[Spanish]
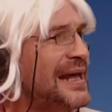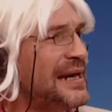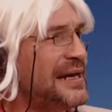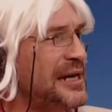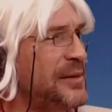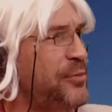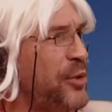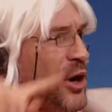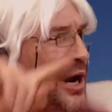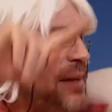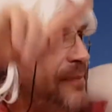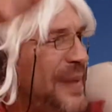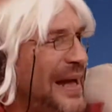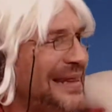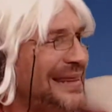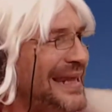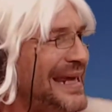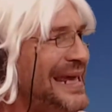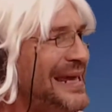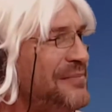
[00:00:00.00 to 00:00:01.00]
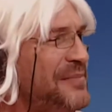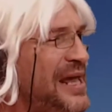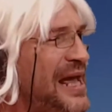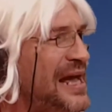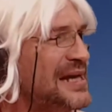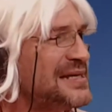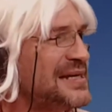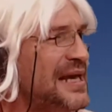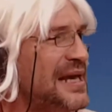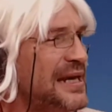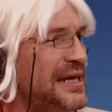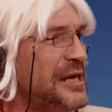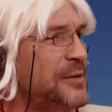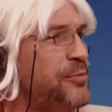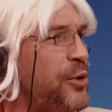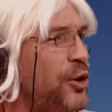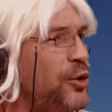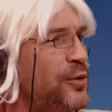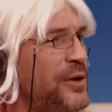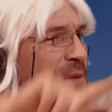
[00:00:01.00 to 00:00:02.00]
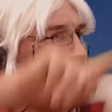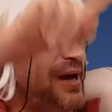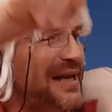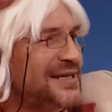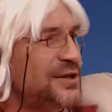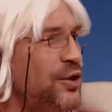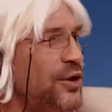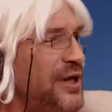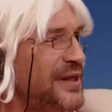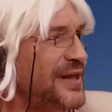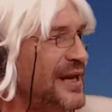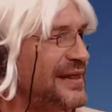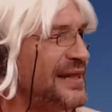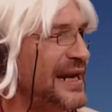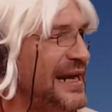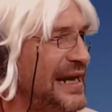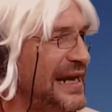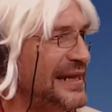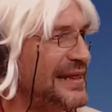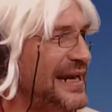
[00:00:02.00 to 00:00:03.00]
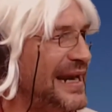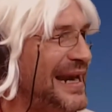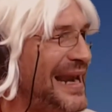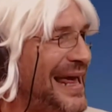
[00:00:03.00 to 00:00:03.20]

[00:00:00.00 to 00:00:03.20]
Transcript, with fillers: ni por las pandemias, ni por una invasión extraterrestre.